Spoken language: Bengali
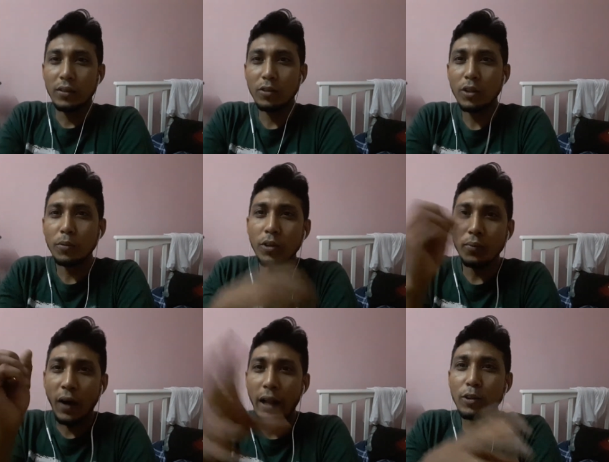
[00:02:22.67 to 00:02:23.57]
তোদের মতন
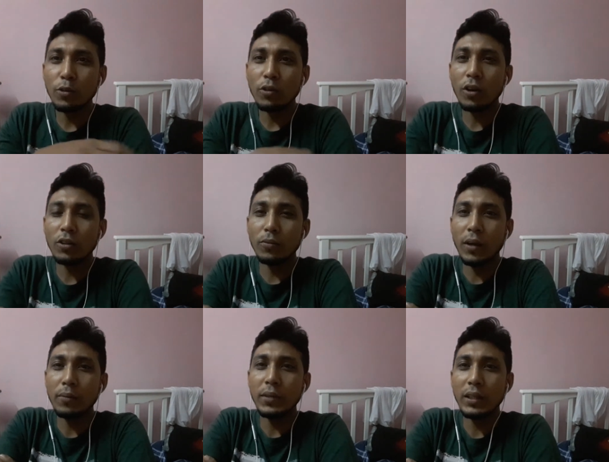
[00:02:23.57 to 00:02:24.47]
ফালতু
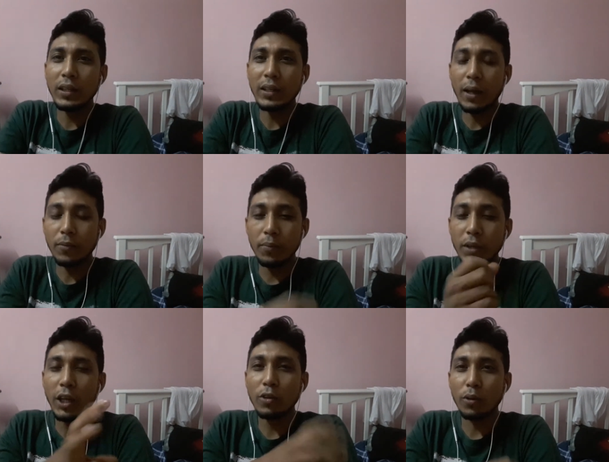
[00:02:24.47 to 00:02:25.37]
নর্দমার মেয়েদেরকে আমরা
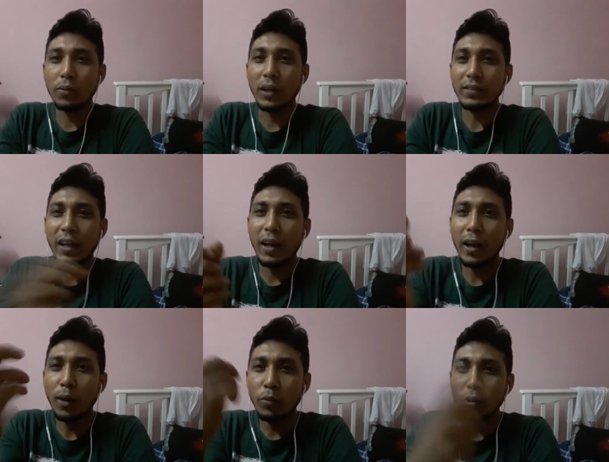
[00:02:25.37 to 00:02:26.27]
বিয়ে করব না
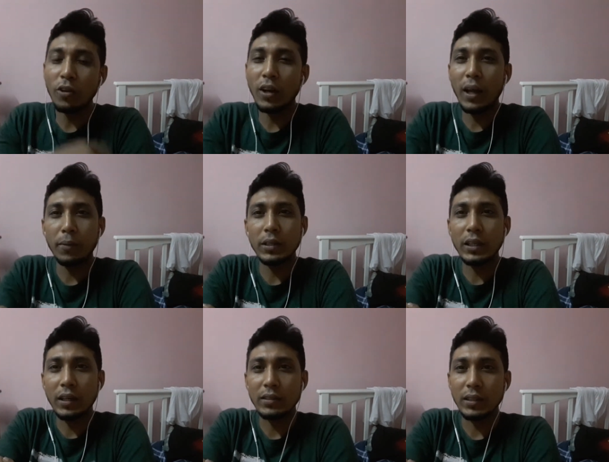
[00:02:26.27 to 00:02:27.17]
চাইরানা মূল্য নেই
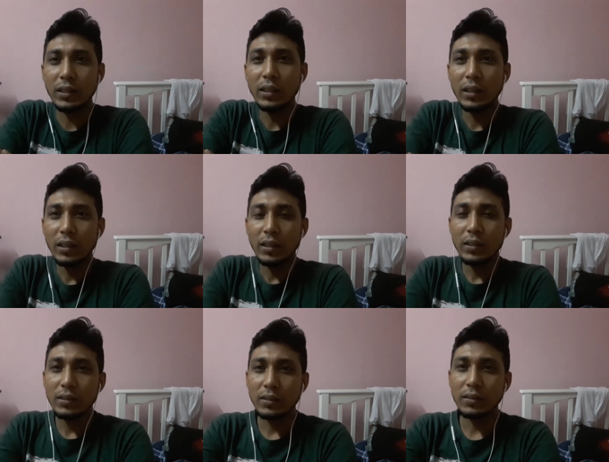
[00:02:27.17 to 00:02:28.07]
আমাদের কাছে
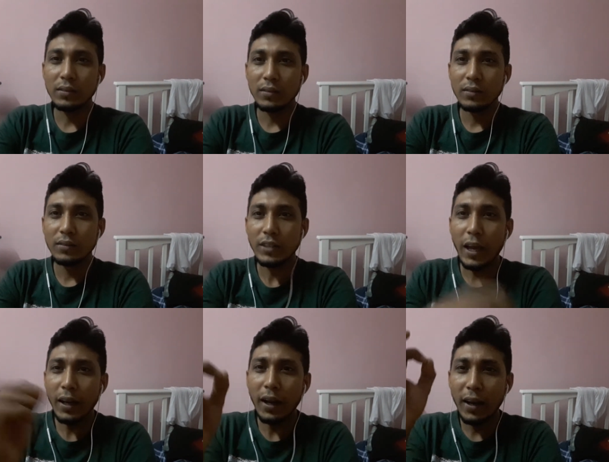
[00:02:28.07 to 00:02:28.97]

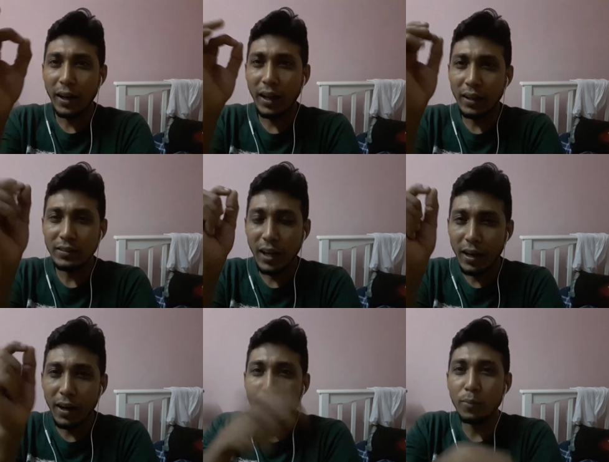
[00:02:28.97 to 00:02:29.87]
চাইরানা রে
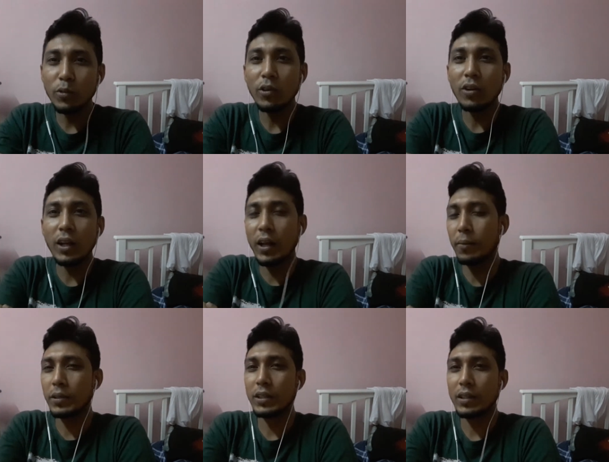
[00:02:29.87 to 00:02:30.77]
চাইরানার মূল্য নেই
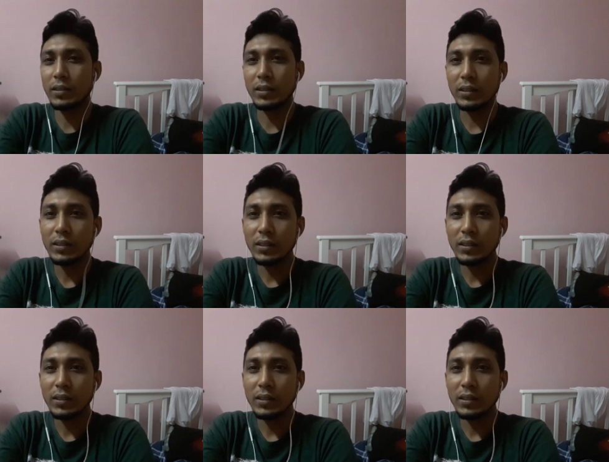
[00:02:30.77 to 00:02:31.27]
আমাদের কাছে